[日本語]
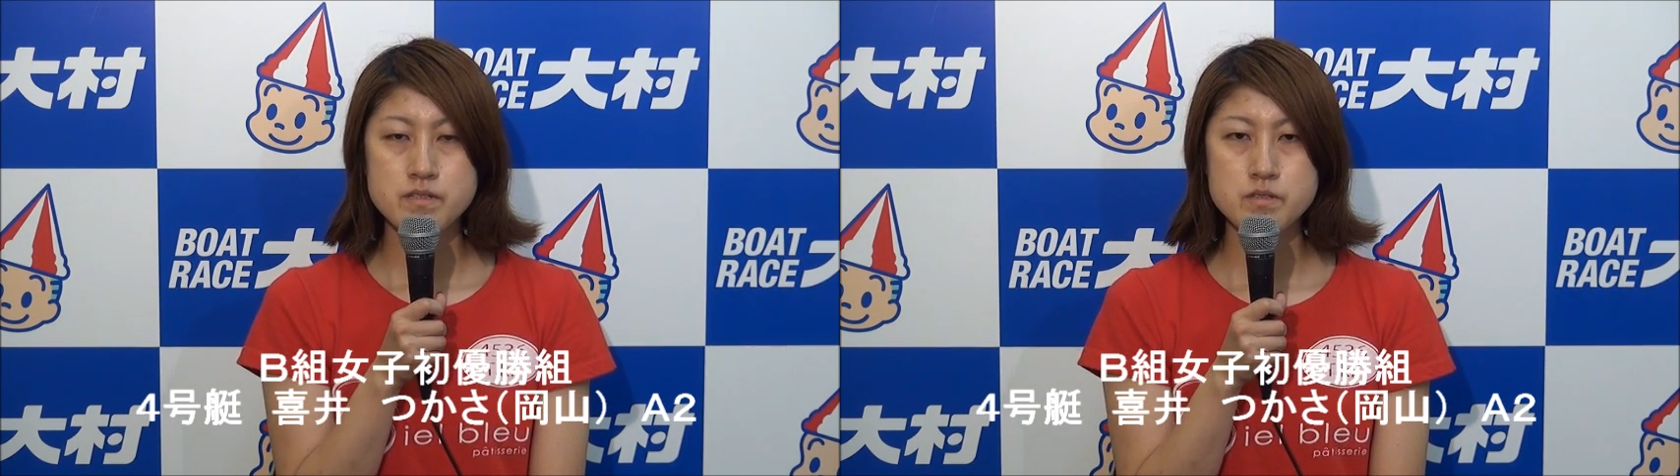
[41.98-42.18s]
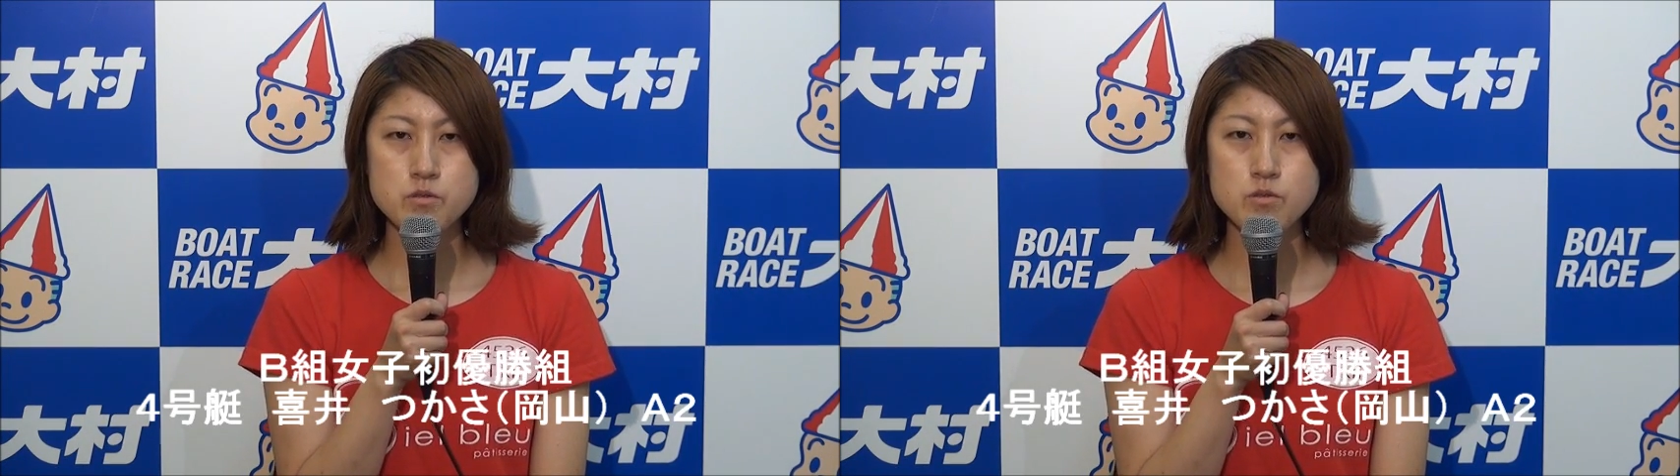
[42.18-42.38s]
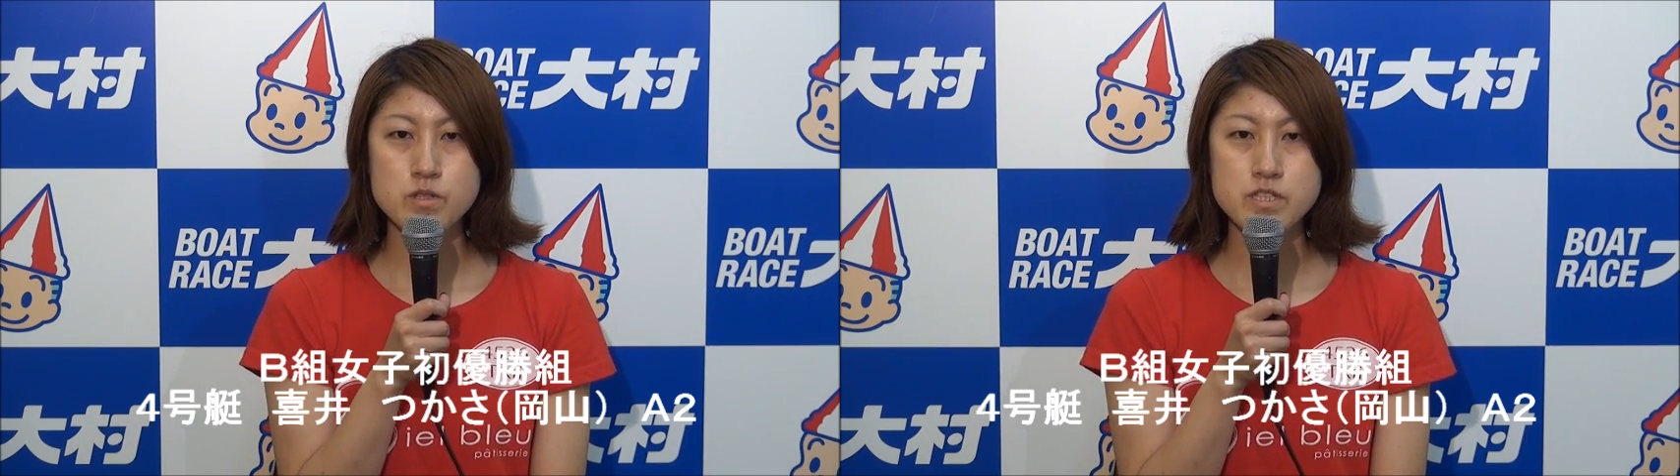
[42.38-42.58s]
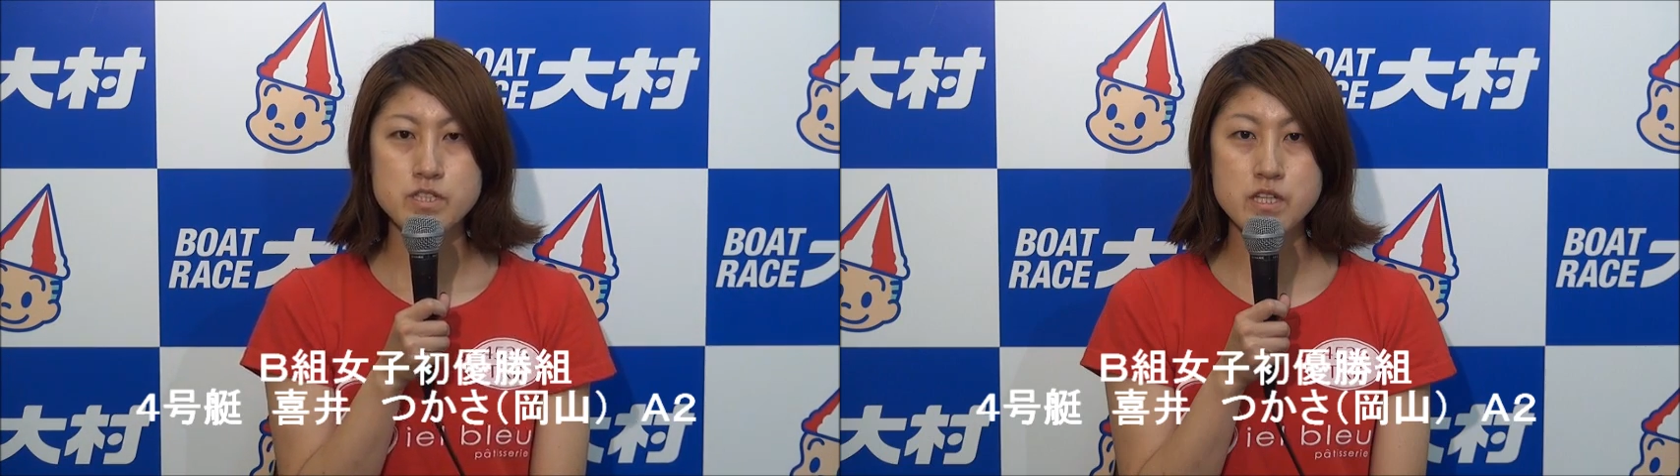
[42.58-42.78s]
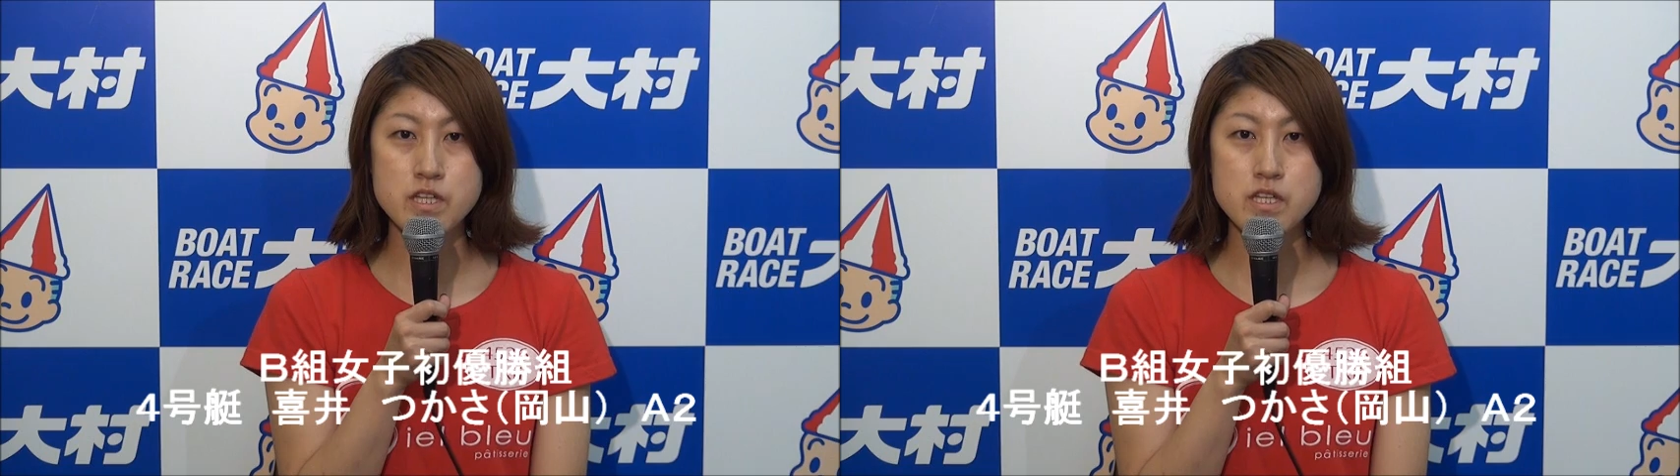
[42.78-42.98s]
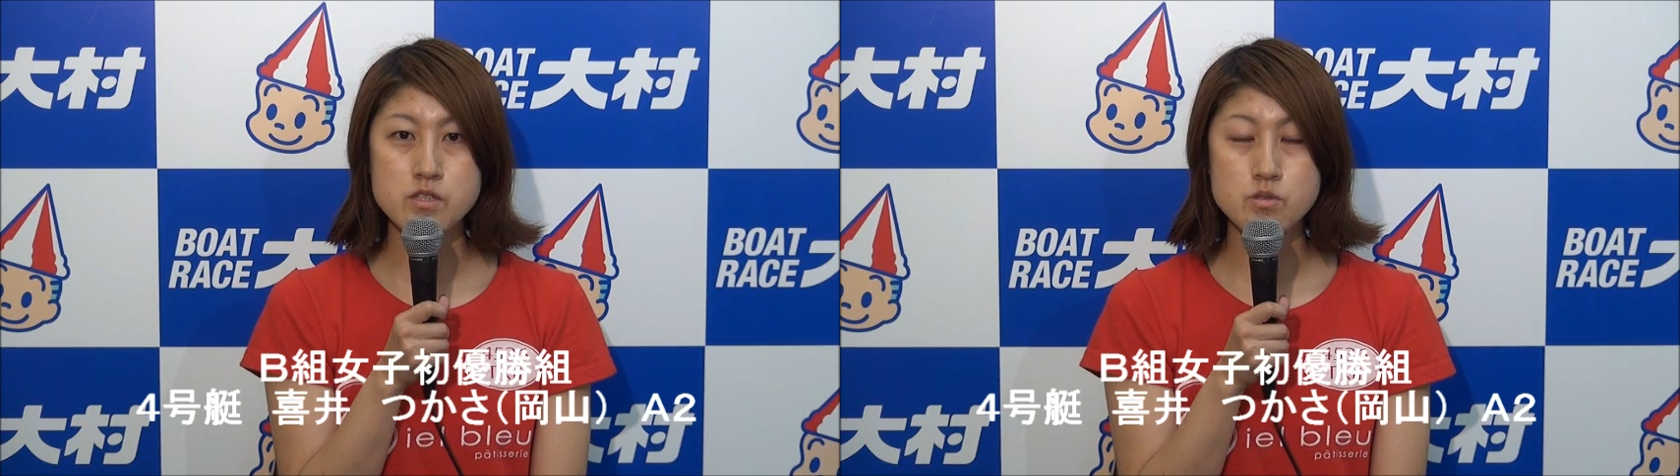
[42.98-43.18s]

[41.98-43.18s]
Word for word: そうですね